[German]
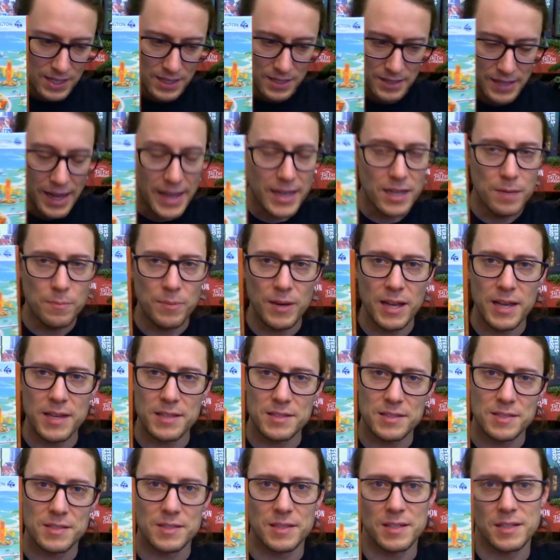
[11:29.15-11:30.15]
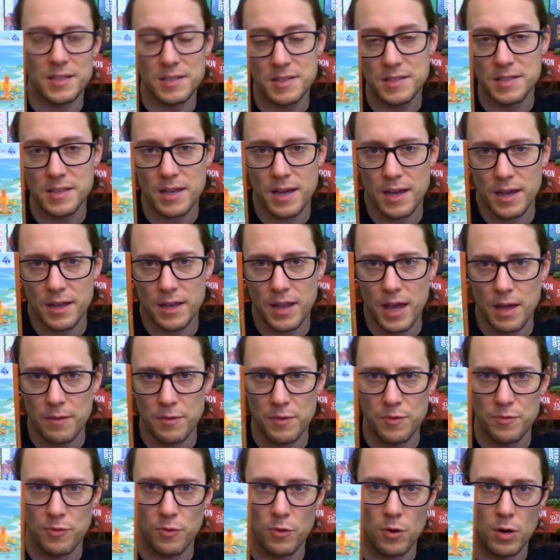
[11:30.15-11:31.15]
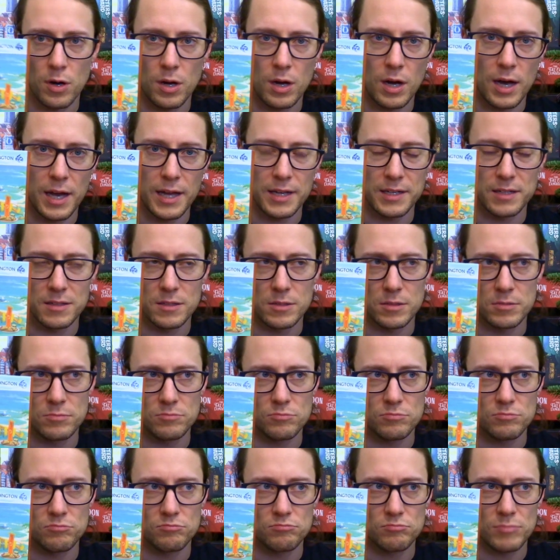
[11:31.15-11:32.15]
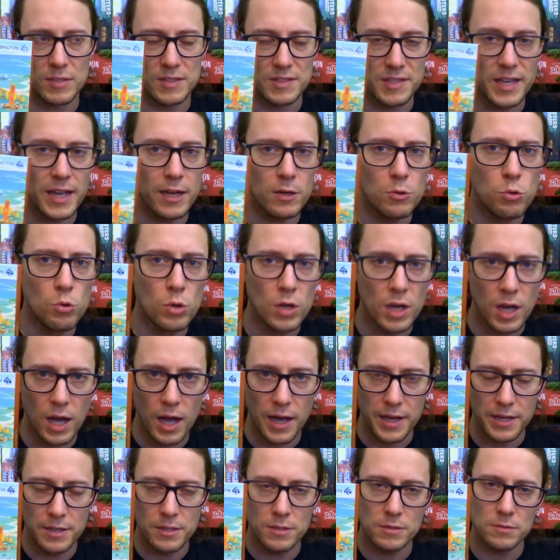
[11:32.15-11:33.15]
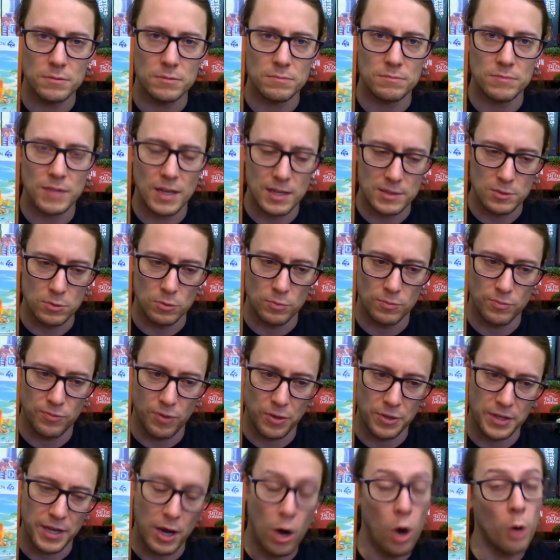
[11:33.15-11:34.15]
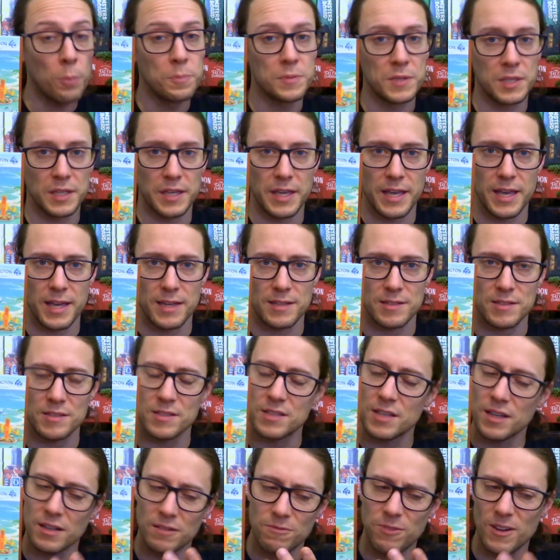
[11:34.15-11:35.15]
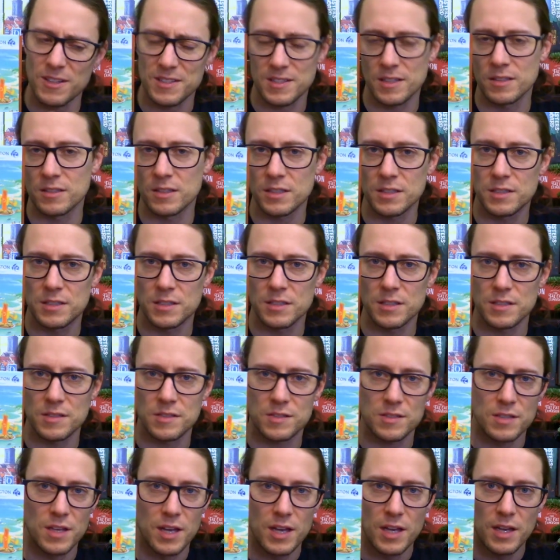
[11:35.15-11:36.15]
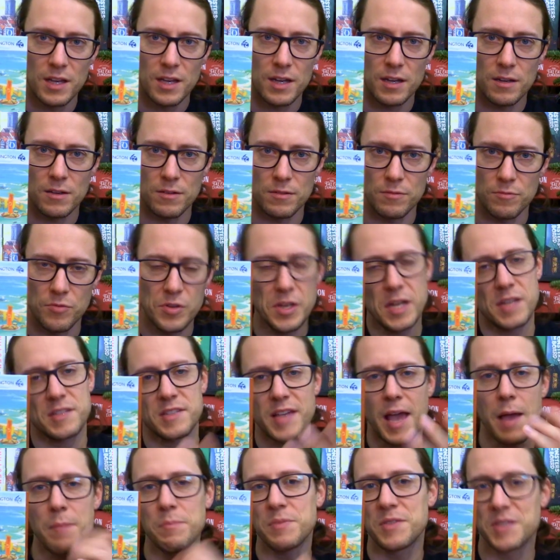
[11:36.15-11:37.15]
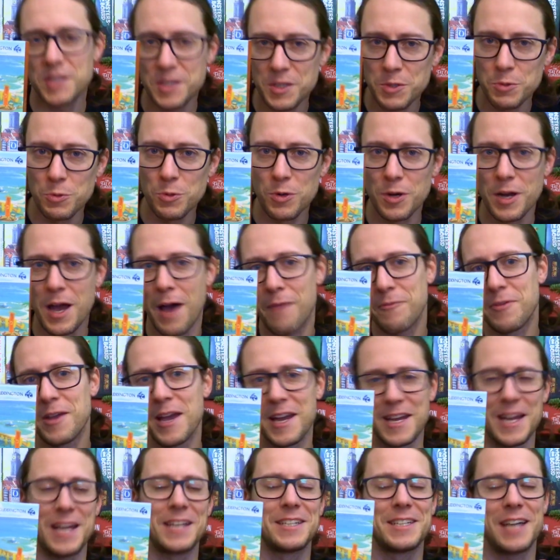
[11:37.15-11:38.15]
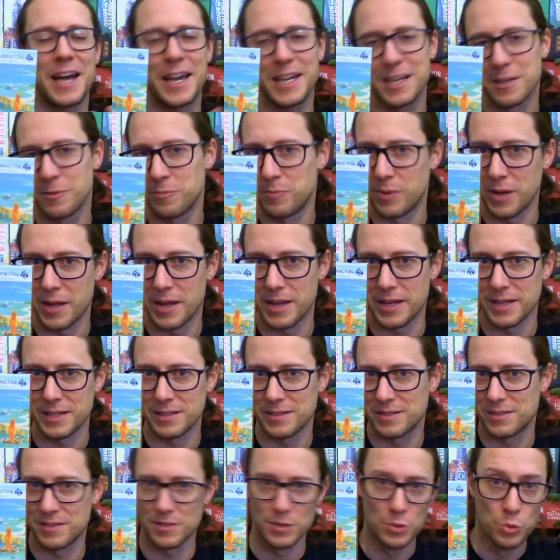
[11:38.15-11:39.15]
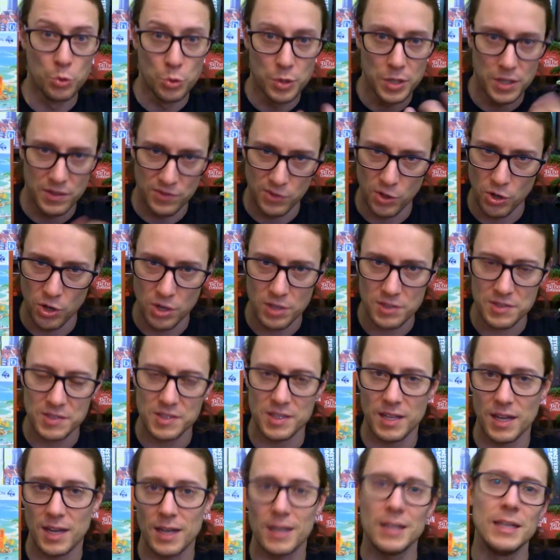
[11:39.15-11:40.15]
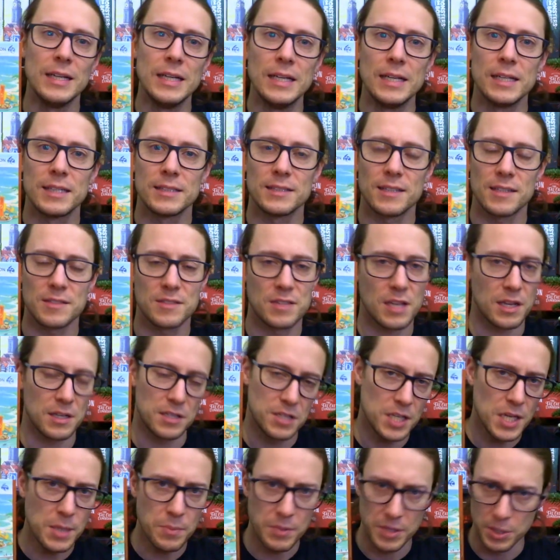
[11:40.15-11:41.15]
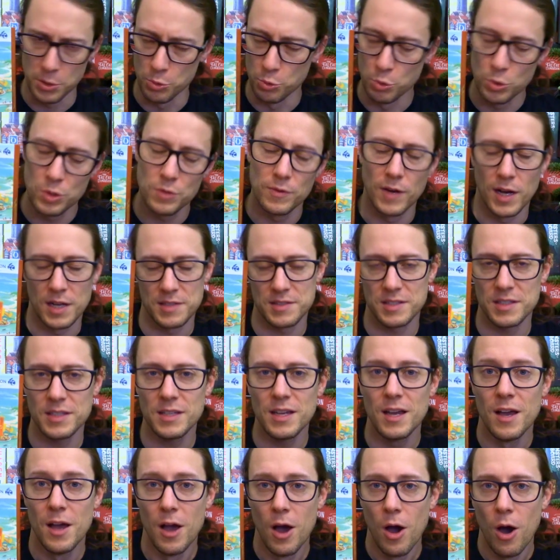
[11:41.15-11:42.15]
Tidal Blades ist ja nach wie vor eine sehr coole Reihe, also von der Optik her, es ist ja quasi ein richtiges wie das MCU haben wir ein Tidal Blades Universe, ja, das äh, TBU quasi.